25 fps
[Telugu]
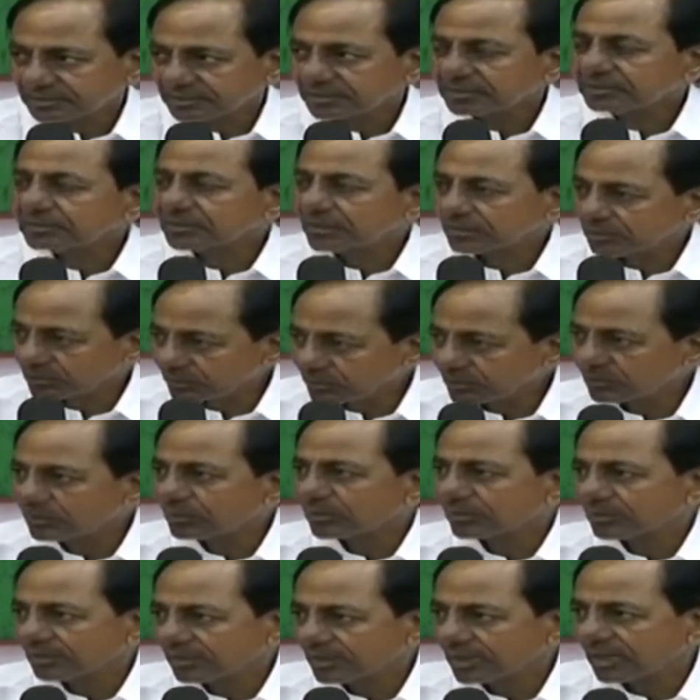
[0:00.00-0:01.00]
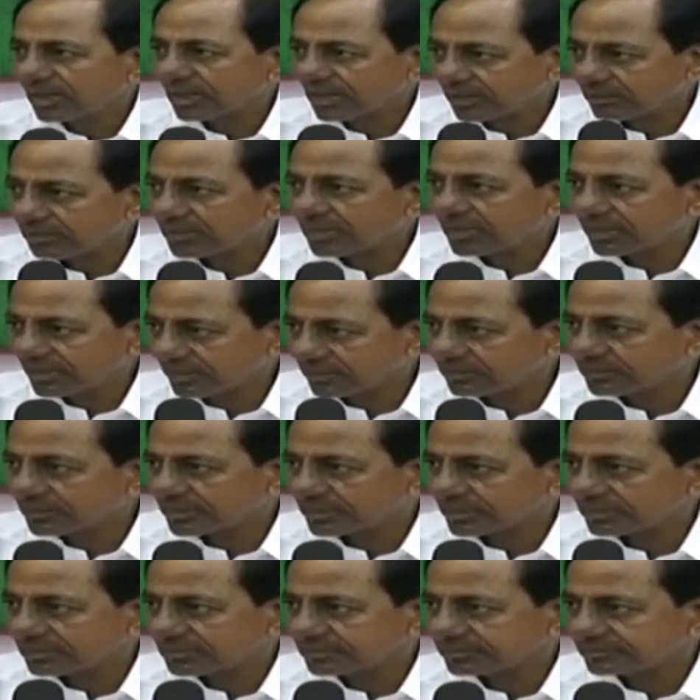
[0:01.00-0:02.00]
ఎందరికో అరవాలంగా
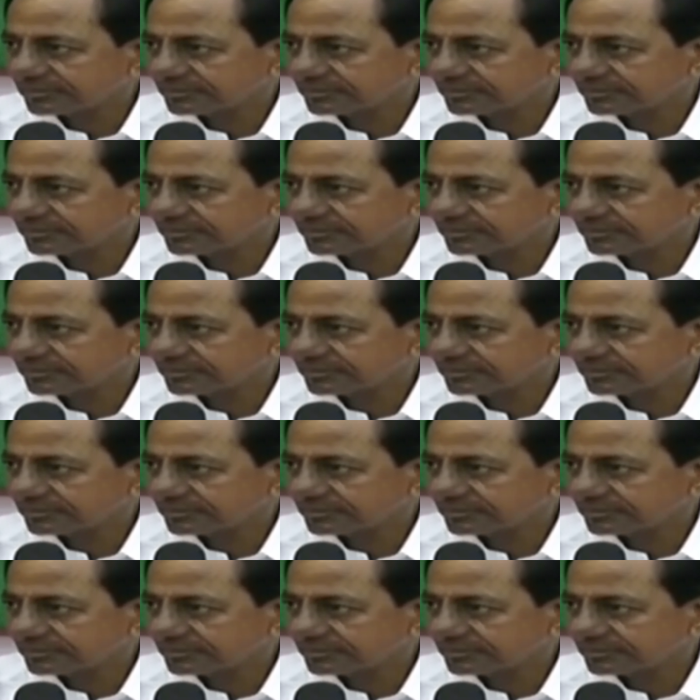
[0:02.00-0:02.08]
ఉంటుంది